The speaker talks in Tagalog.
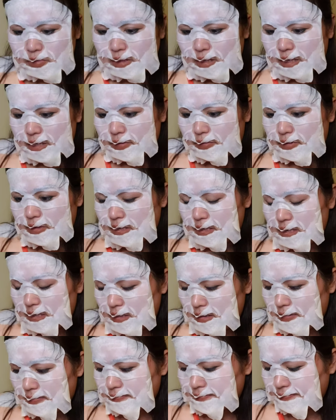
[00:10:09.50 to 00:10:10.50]
po tayo
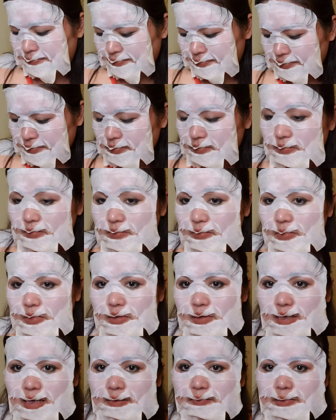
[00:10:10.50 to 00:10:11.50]
ng
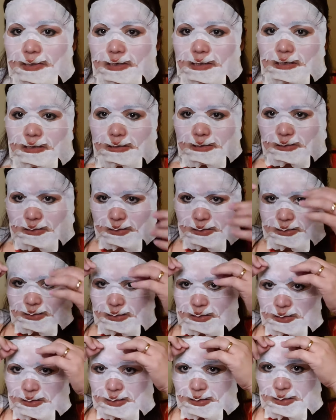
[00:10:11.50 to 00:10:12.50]
10 minutes.
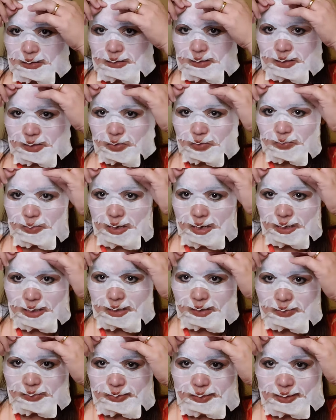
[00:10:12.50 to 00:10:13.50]
Kasi
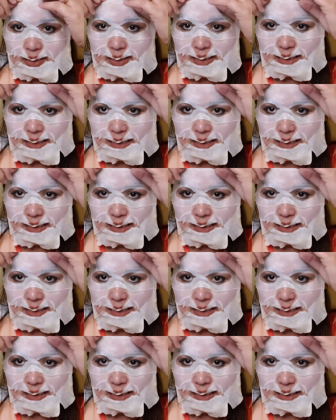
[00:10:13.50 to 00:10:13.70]
kumain ako eh.